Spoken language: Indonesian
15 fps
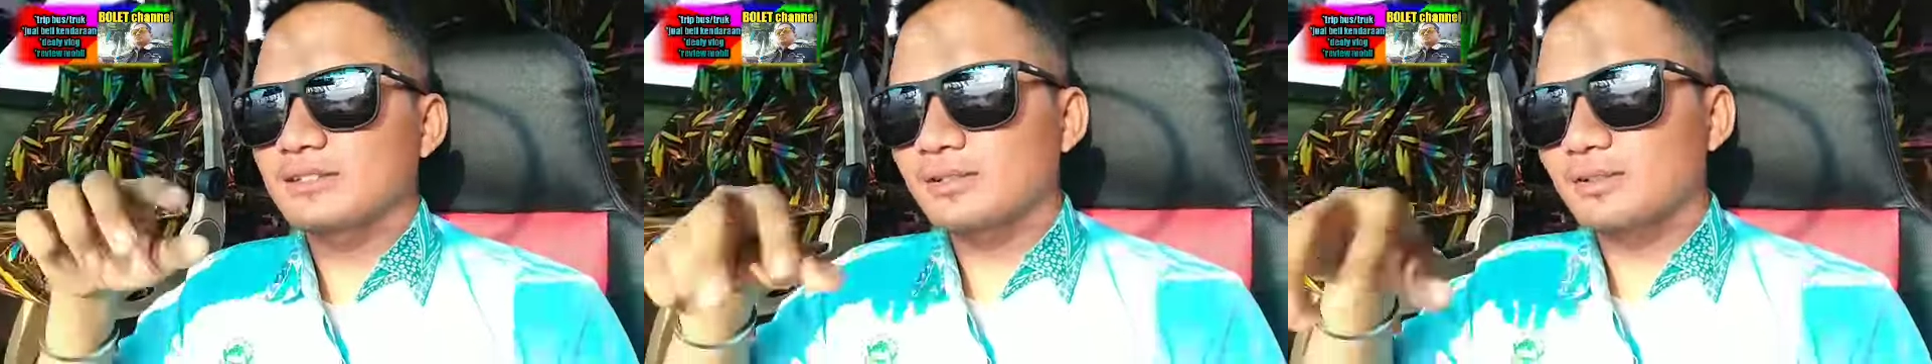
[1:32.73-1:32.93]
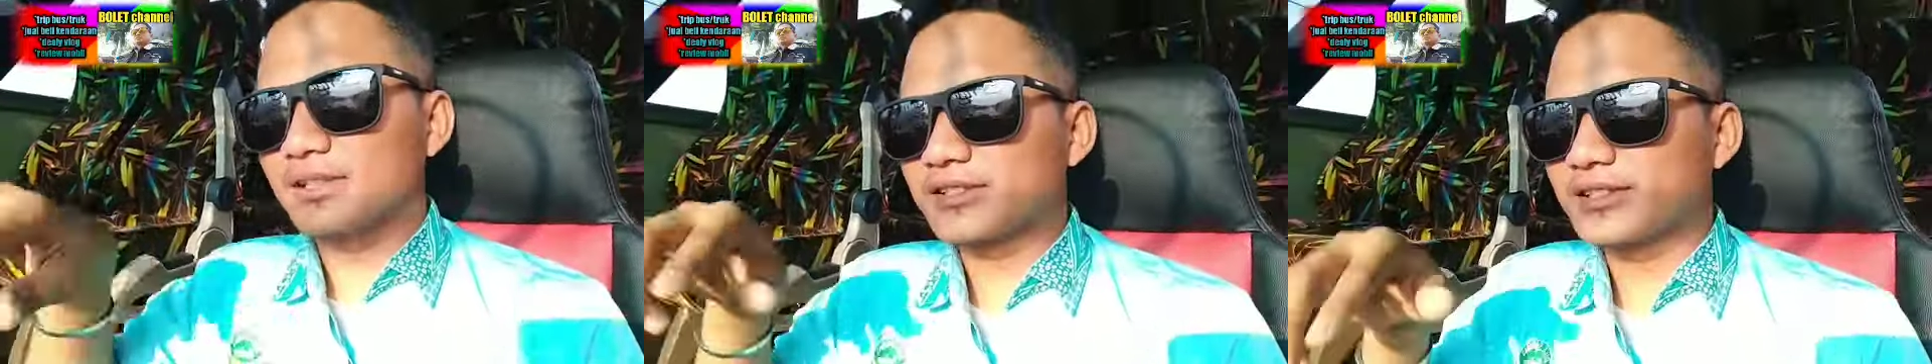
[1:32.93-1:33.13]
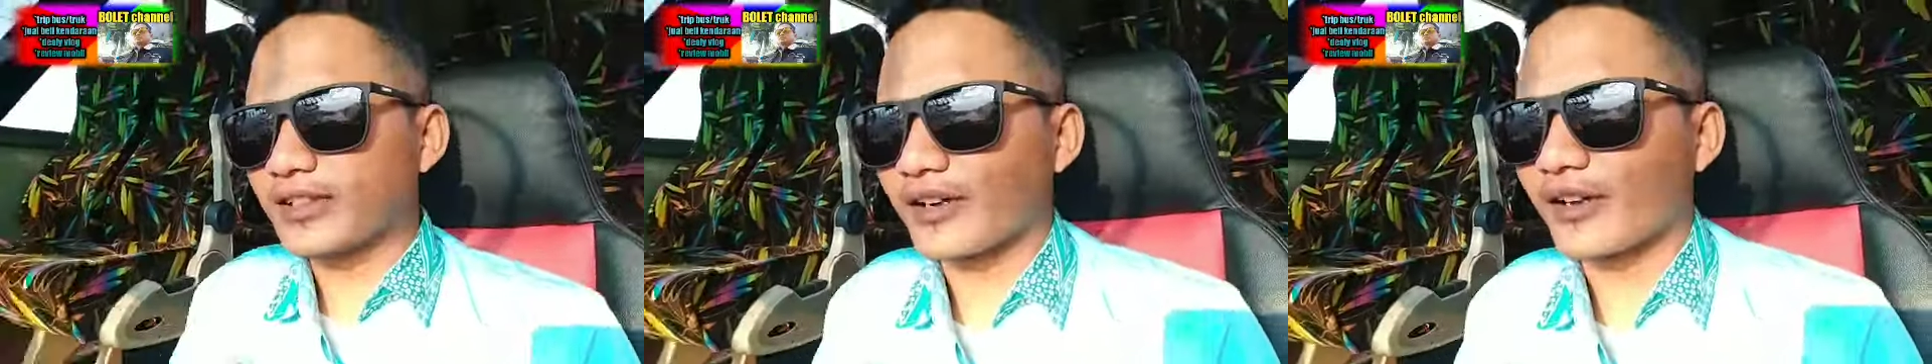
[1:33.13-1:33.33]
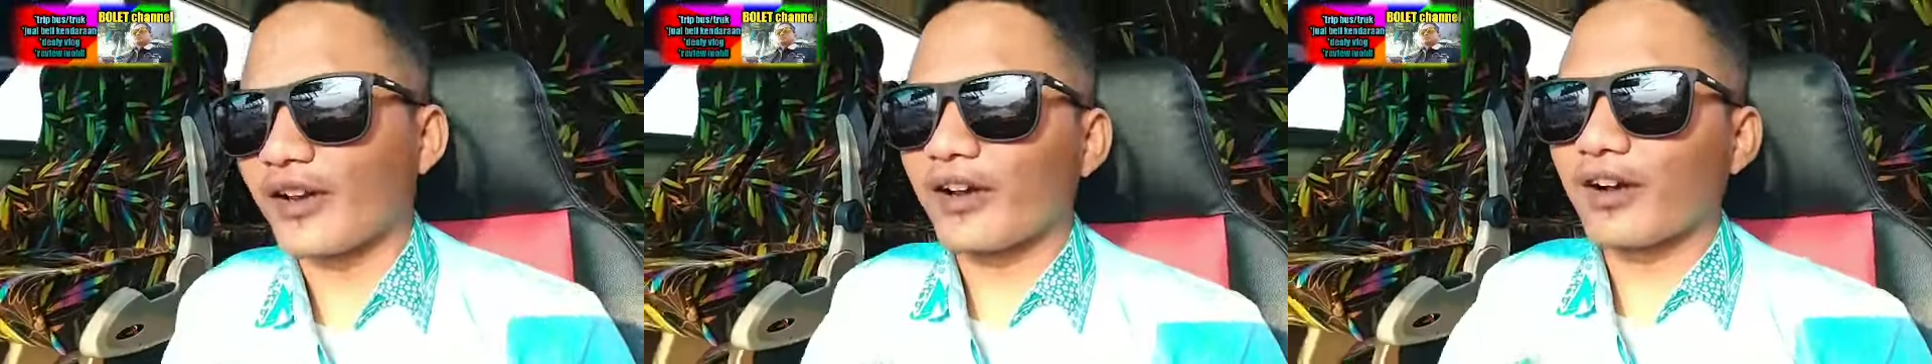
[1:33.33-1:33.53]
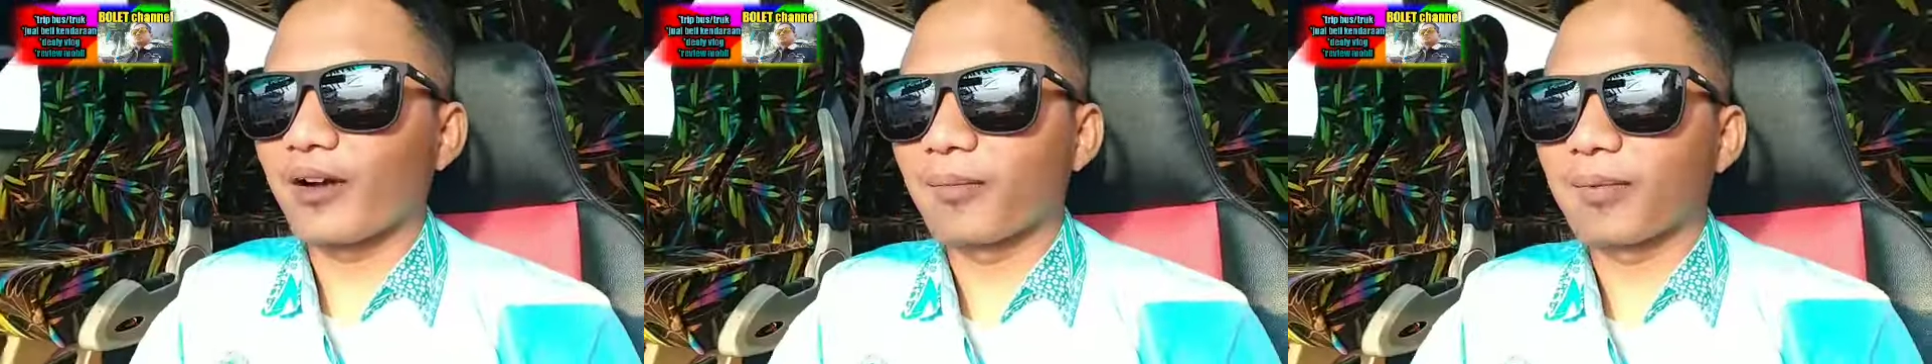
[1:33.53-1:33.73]
eh, tulis di
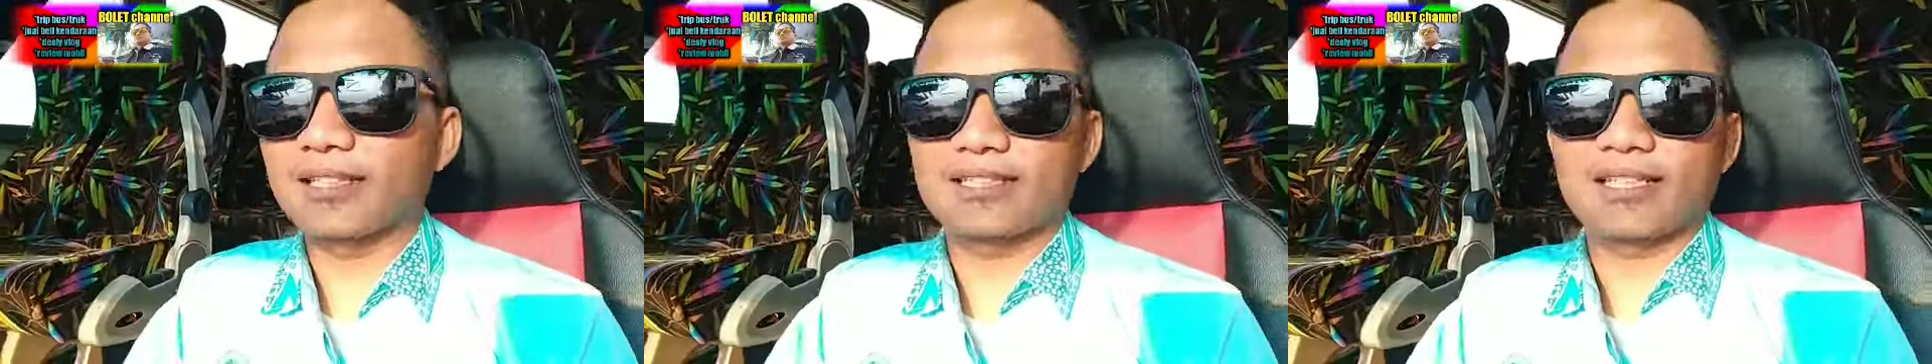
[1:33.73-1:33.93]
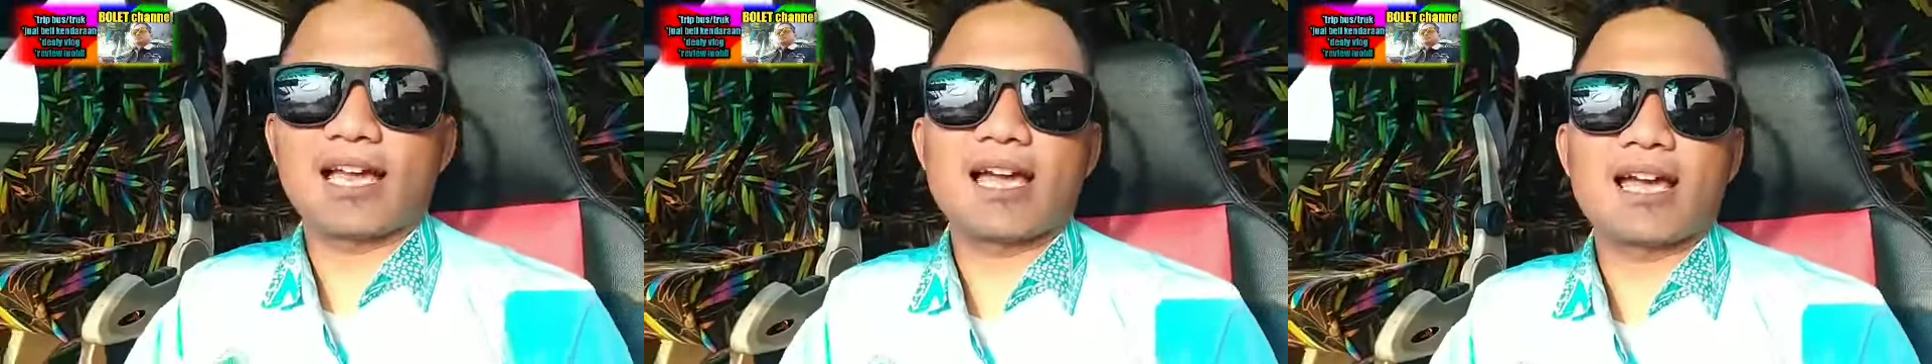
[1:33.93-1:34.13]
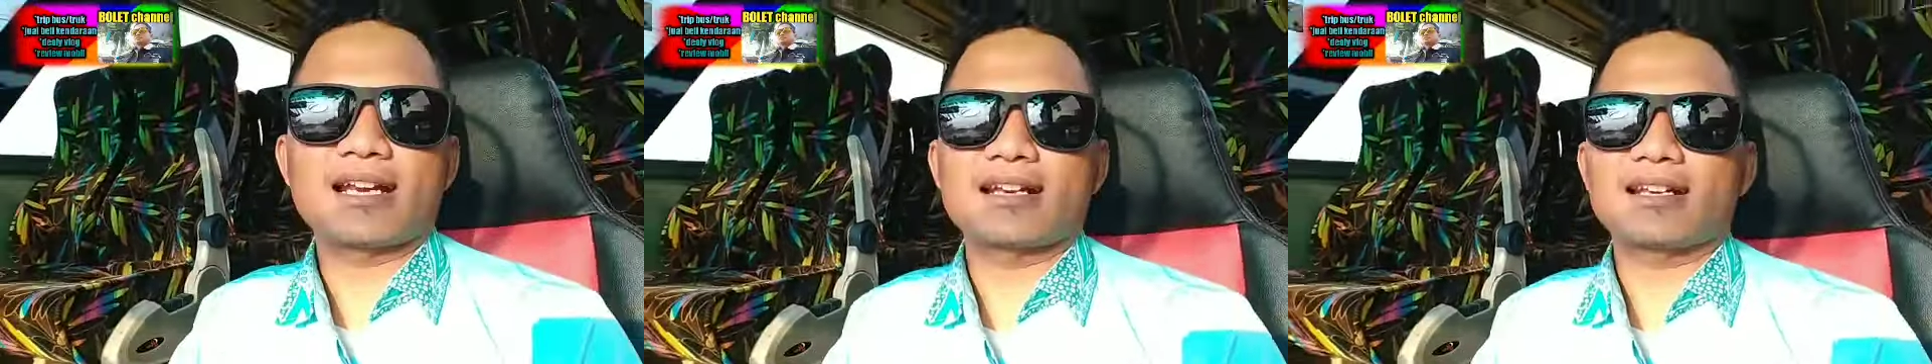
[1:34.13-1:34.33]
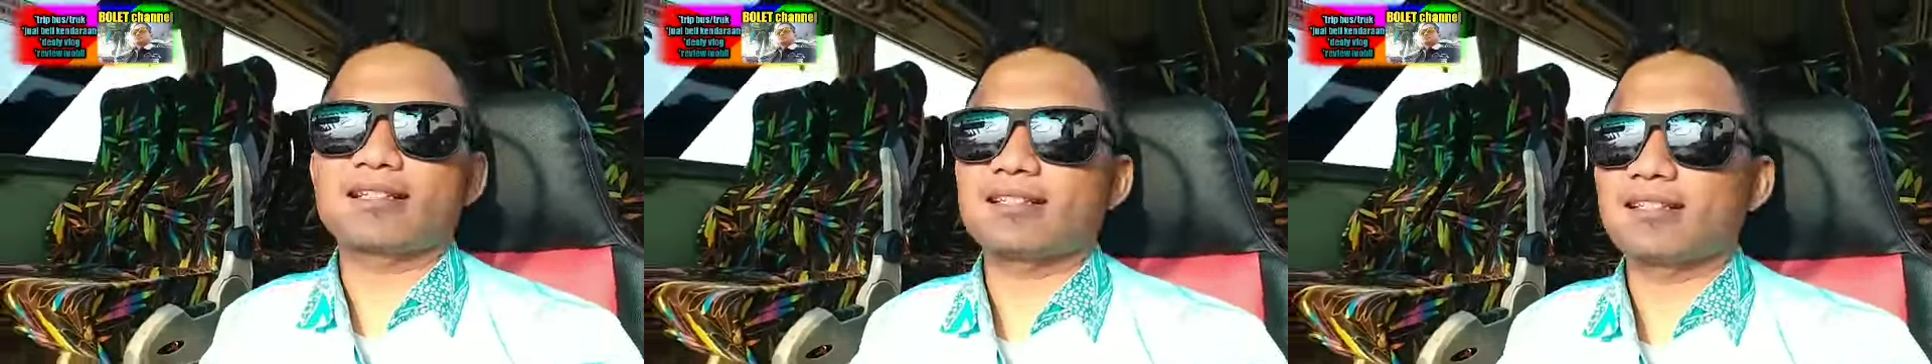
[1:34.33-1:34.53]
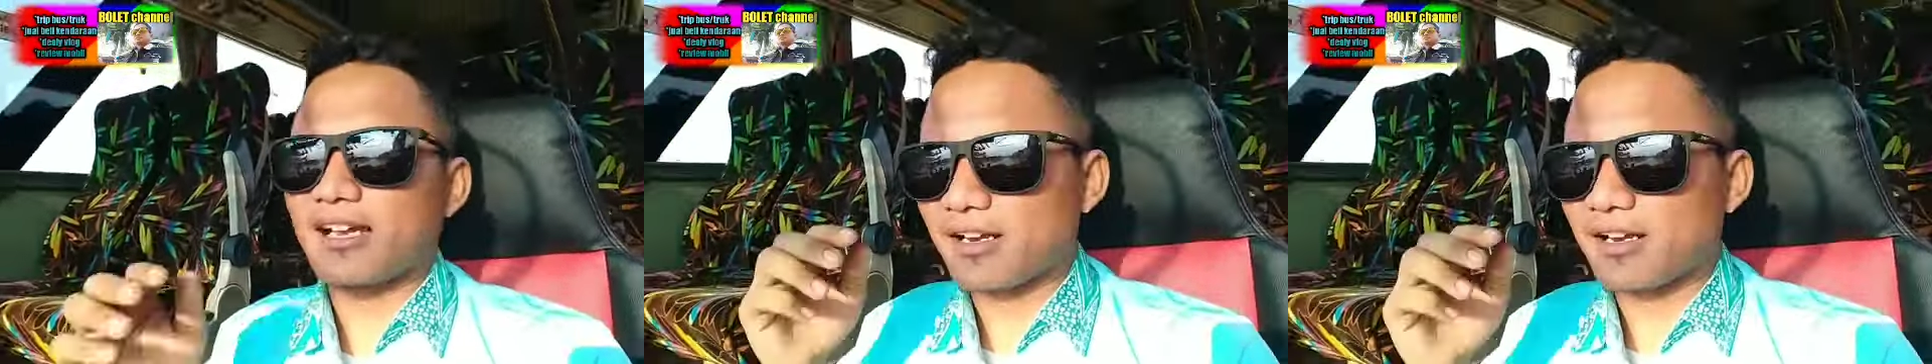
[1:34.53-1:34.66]
kolom komentar